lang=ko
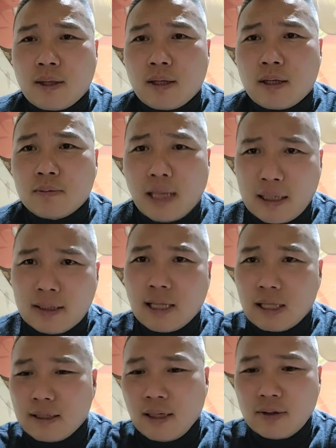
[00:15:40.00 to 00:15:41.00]
그럼 다른 거
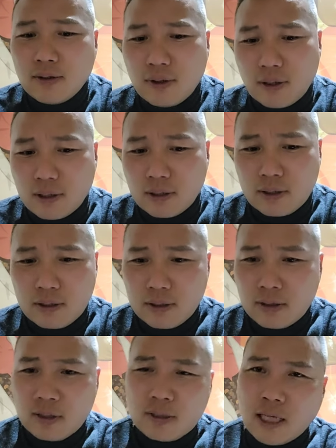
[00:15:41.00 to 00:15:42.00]
다 떠나서
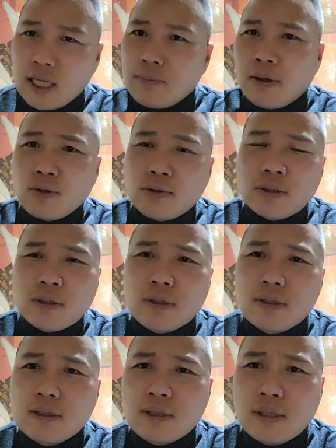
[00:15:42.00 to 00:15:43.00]
자립할 수 있는
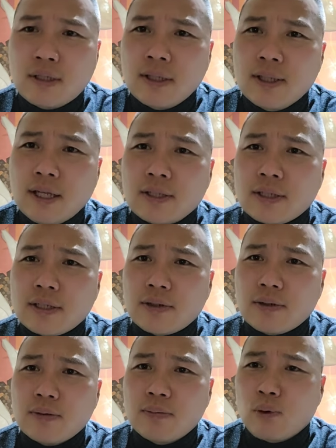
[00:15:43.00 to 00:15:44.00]
여건이
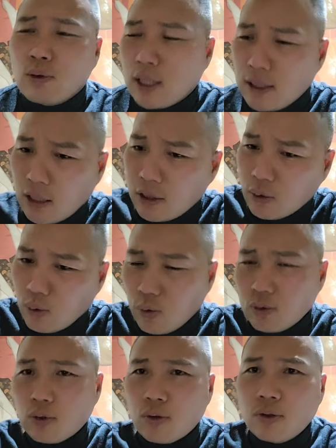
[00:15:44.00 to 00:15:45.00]
됐잖아요. 봉사자도
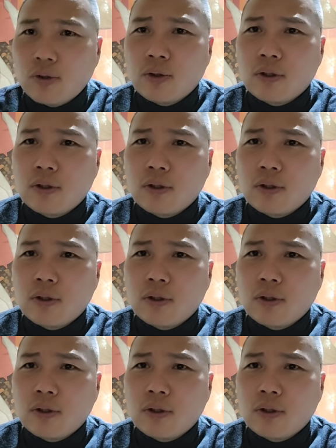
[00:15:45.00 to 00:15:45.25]
들어오죠.